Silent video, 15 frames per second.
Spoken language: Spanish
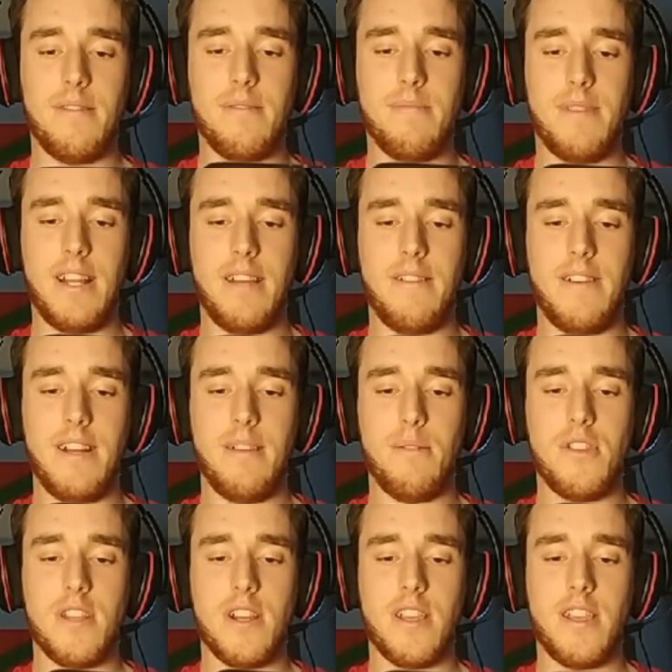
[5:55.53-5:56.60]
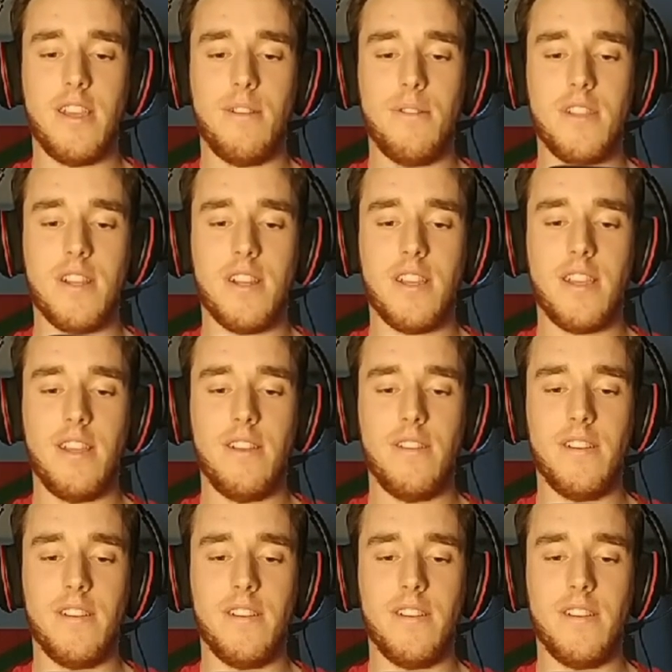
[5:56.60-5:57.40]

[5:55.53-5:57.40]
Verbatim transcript: Vale, vale, voy tranquilo, voy tranquilo.